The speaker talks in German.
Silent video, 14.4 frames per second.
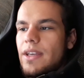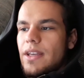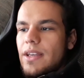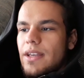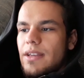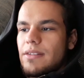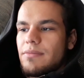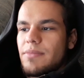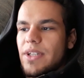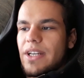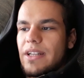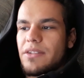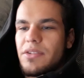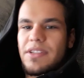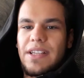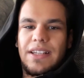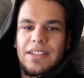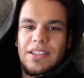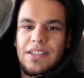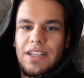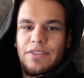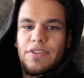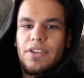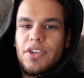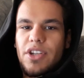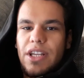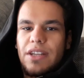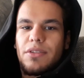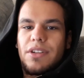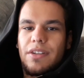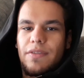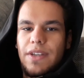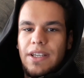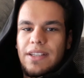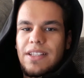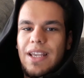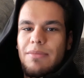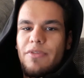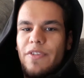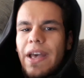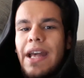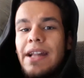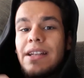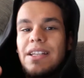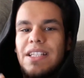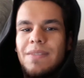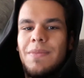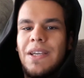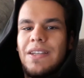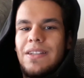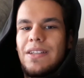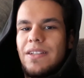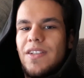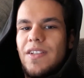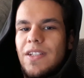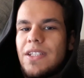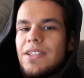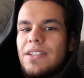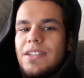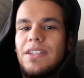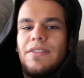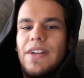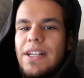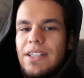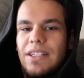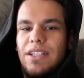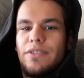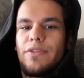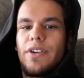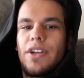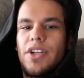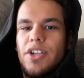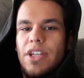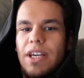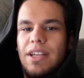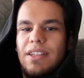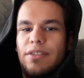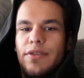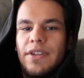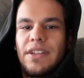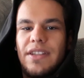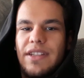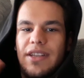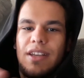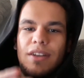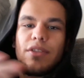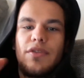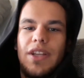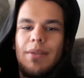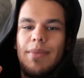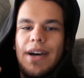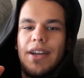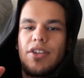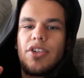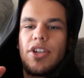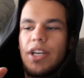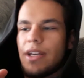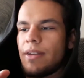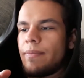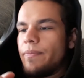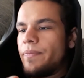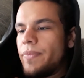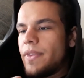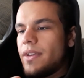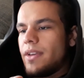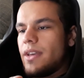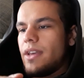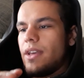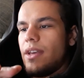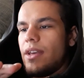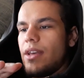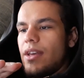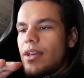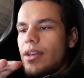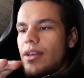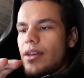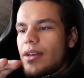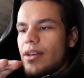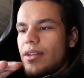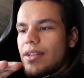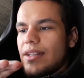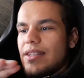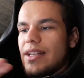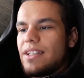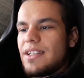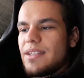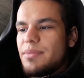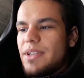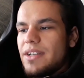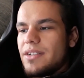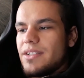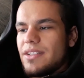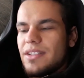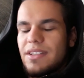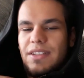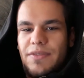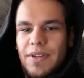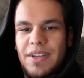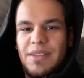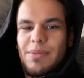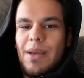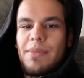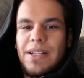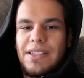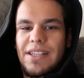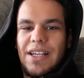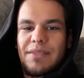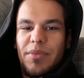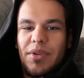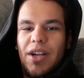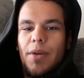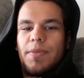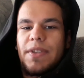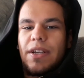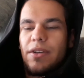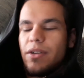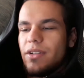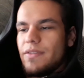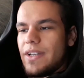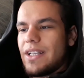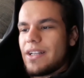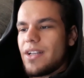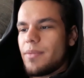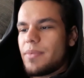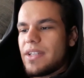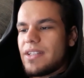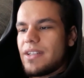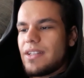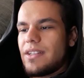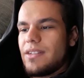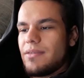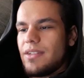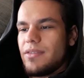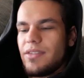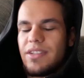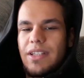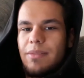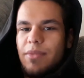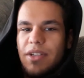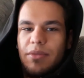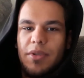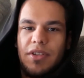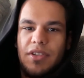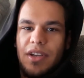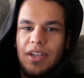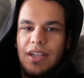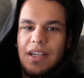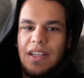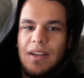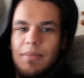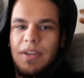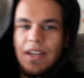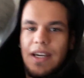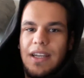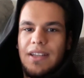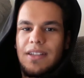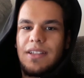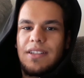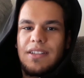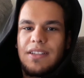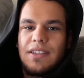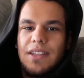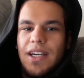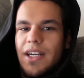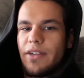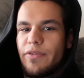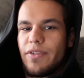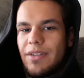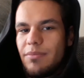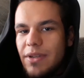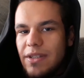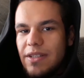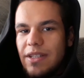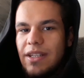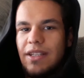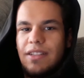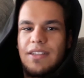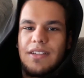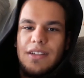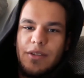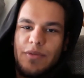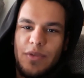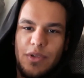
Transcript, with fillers: Äh, man kann natürlich sagen, es sind sehr viele Sterne unterwegs, aber verhältnismäßig ist die Welt nicht voller Sterne. Es findet sich hin und wieder mal ein Stern. Äh, dann sagt er das mit der Gottes, also wenn er es mehrmals sagt, man glaubt es ja irgendwann. Er glaubt, dass er äh, uns damit überzeugen kann, aber nein, ihr sitzt gerade vor dem PC, ich sitze auf dem